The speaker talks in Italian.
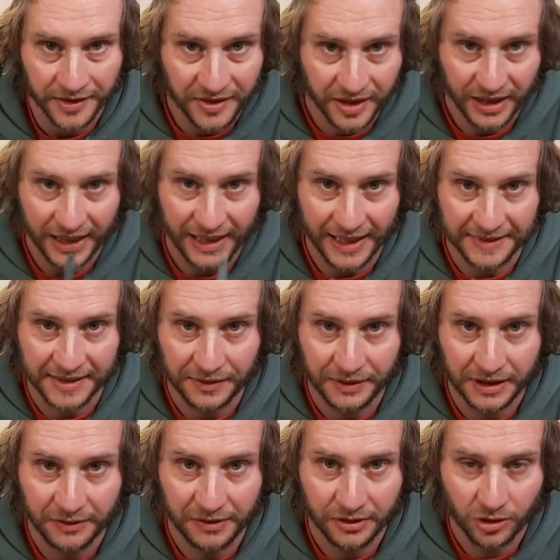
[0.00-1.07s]
Sì ragazzi,
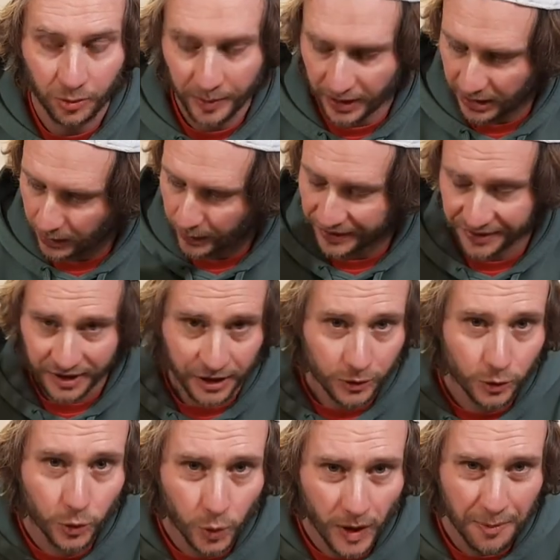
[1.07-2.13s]
avete visto bene, questi
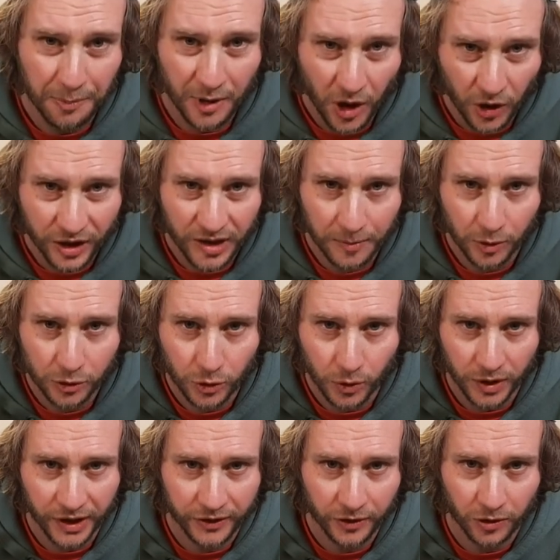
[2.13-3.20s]
due blocchi
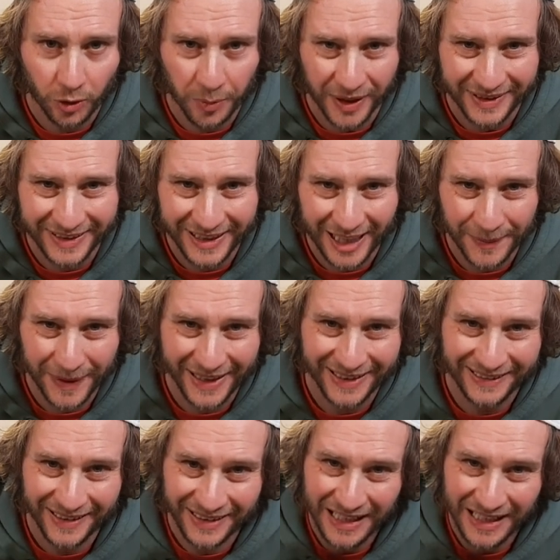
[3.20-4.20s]
motori sono praticamente